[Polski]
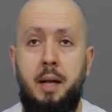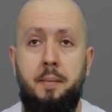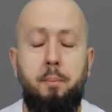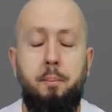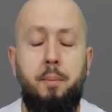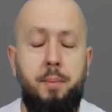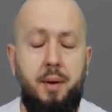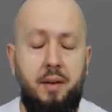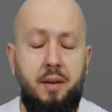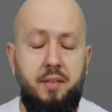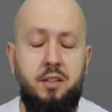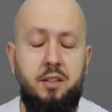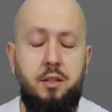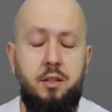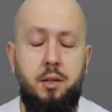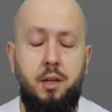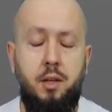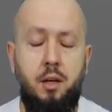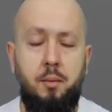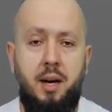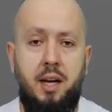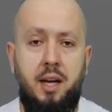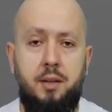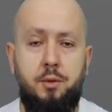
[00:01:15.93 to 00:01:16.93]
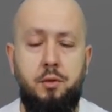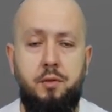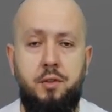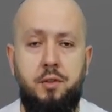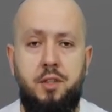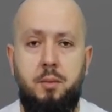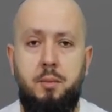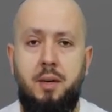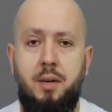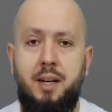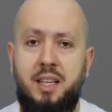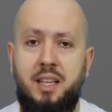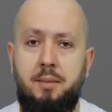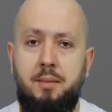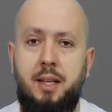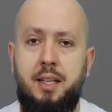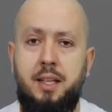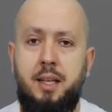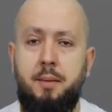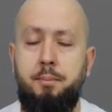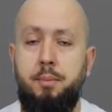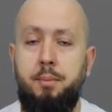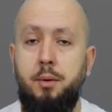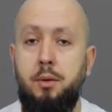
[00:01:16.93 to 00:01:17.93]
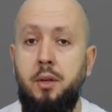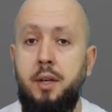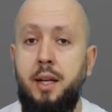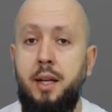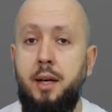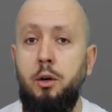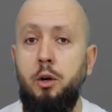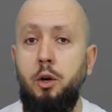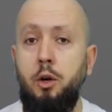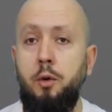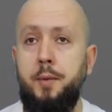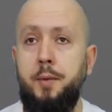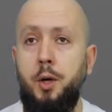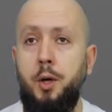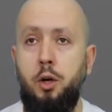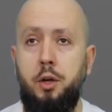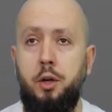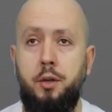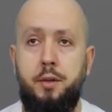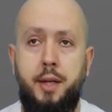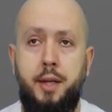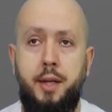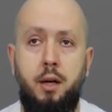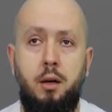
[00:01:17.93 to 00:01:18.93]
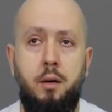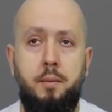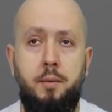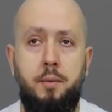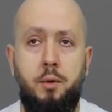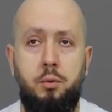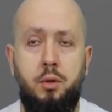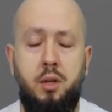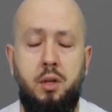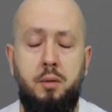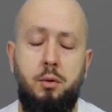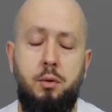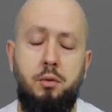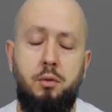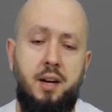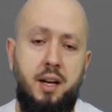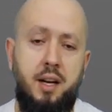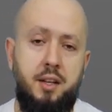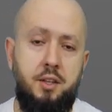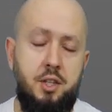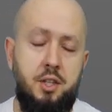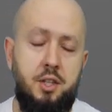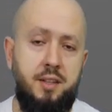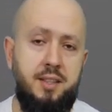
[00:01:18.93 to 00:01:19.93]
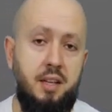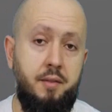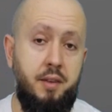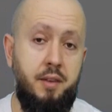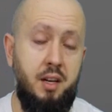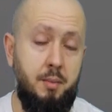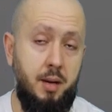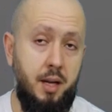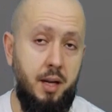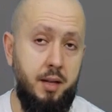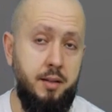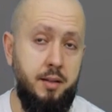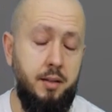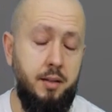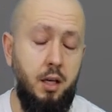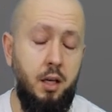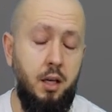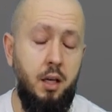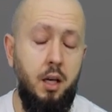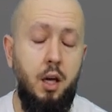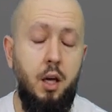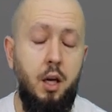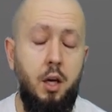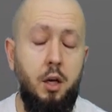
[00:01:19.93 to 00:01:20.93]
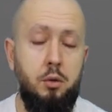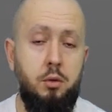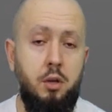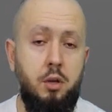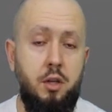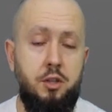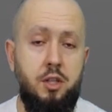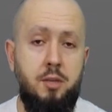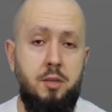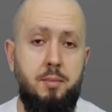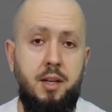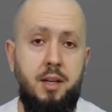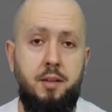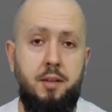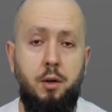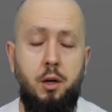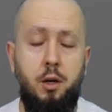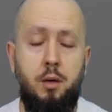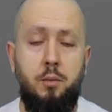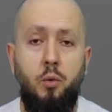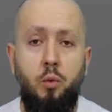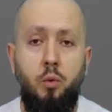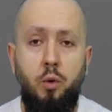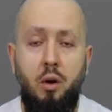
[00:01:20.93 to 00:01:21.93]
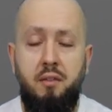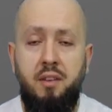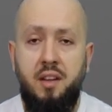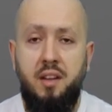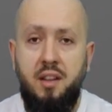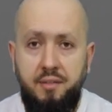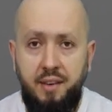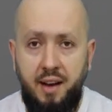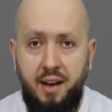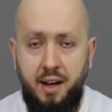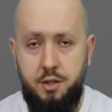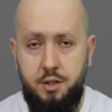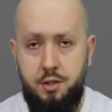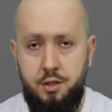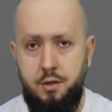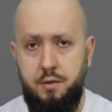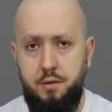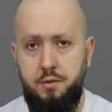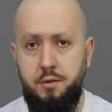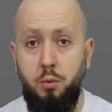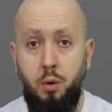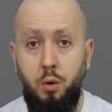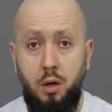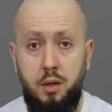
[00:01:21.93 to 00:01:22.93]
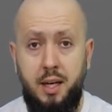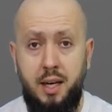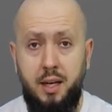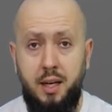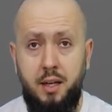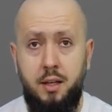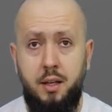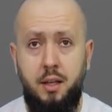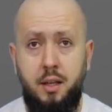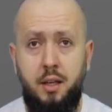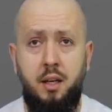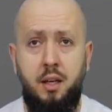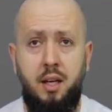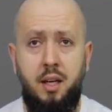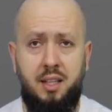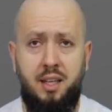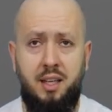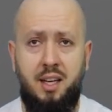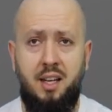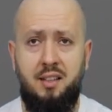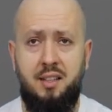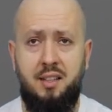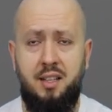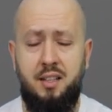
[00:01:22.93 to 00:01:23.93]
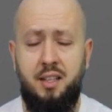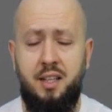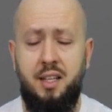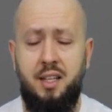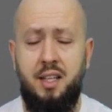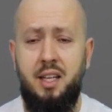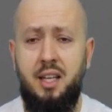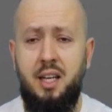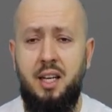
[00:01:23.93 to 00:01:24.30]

Po prawej stronie obrazu widzimy hetmana polnego koronnego, którym był Franciszek Sawrebranicki, który trzyma swoją głowę, twarz w dłoniach i na takiej zasadzie